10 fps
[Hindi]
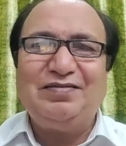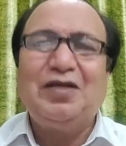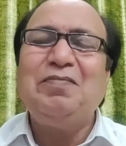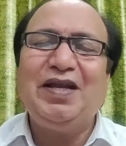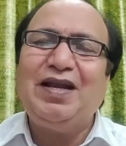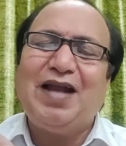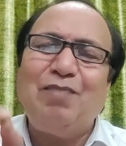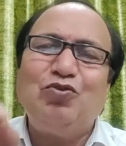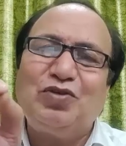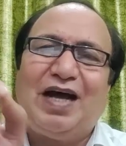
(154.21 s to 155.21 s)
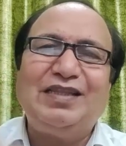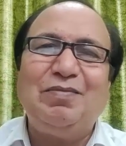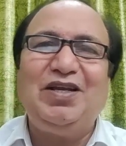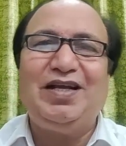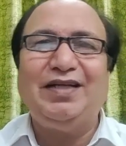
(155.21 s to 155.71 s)
कि मेरा नाम उस खाते
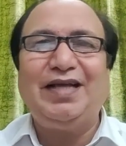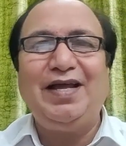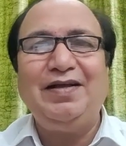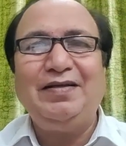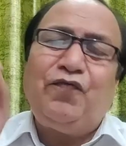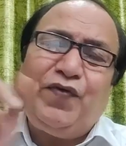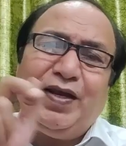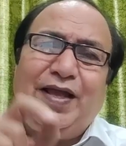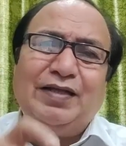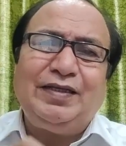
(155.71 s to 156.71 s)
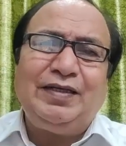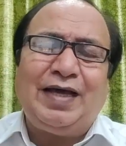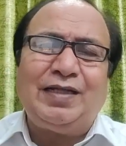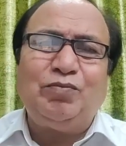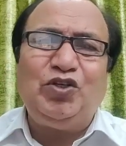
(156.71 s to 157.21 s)
में लिखा जाए फिर एक दिन
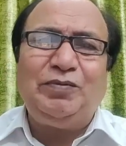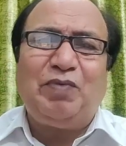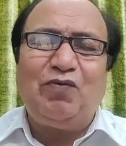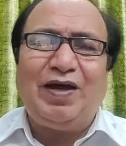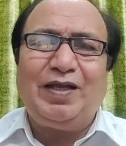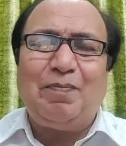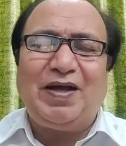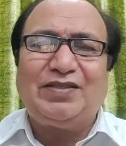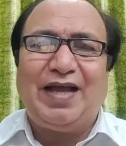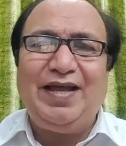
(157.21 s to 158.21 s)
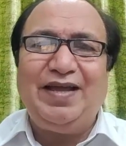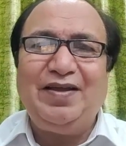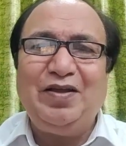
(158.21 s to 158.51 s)
नारद मुनि भगवान के पास आए